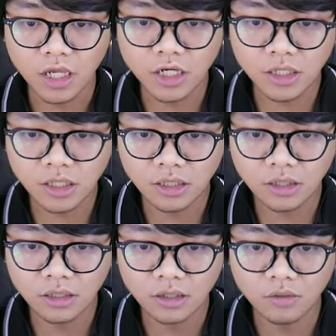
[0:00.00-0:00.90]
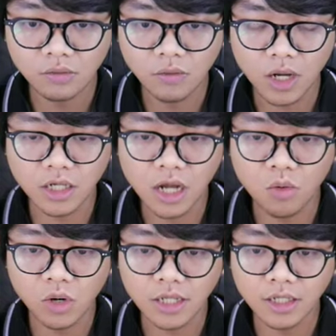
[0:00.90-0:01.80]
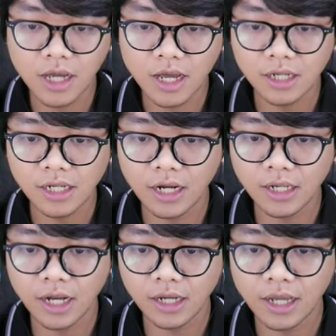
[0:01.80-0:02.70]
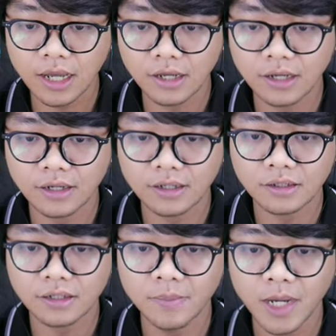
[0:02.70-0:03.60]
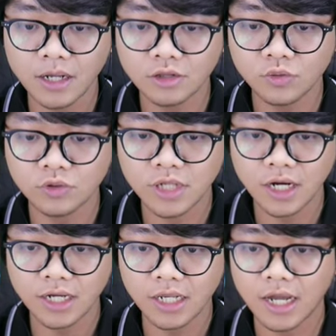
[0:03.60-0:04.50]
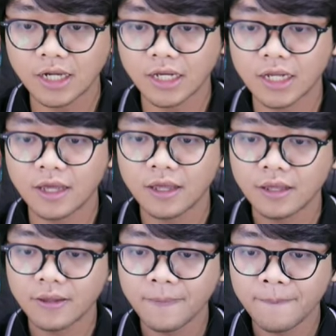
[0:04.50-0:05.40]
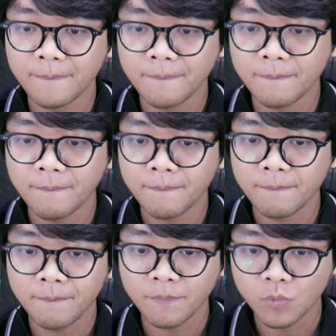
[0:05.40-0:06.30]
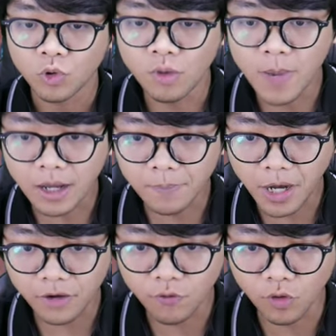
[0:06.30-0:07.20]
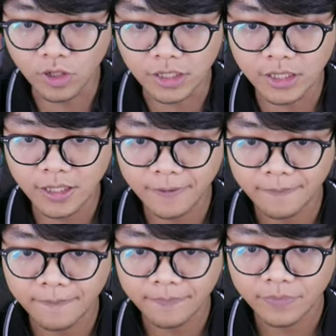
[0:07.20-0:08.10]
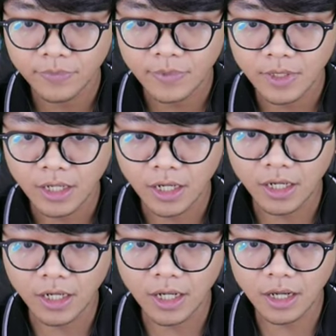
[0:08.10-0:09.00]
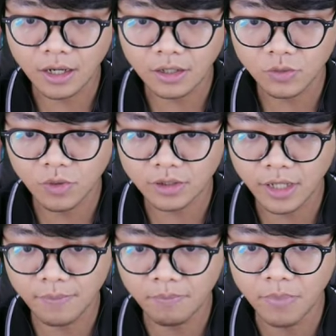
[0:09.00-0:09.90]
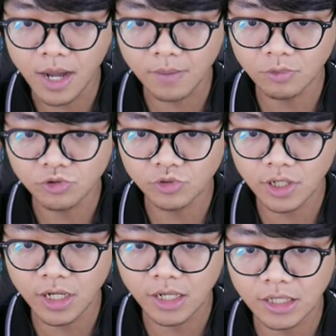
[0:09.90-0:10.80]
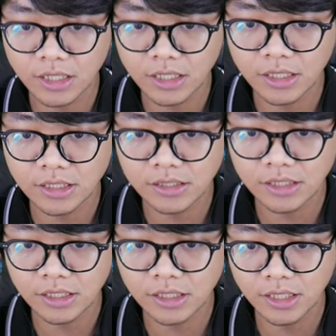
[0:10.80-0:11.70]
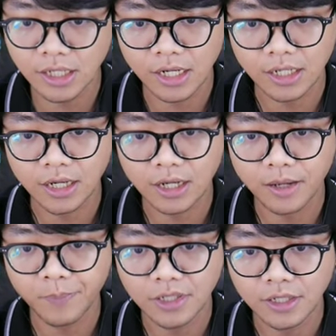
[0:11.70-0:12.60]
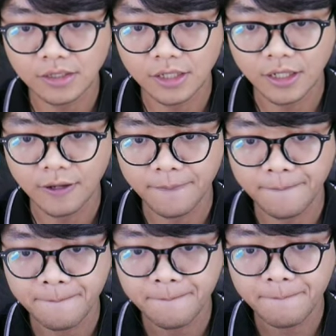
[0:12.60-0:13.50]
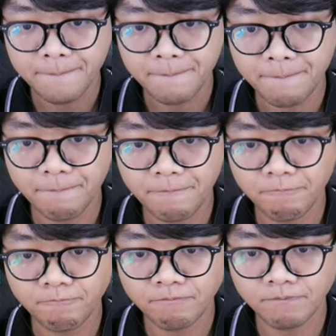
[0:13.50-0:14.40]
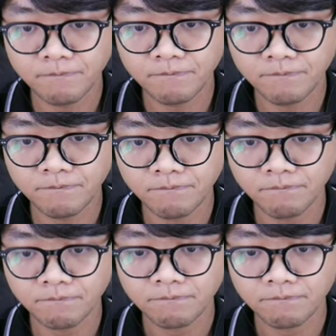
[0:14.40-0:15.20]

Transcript: Ini Wah, ini auranya nggak hilang-hilang ya? Gimana itu cara ngilanginnya? Gue bakal pakai volley ini akan gue tembak musuhnya dari sini kali ya apa dari sini ya hmm,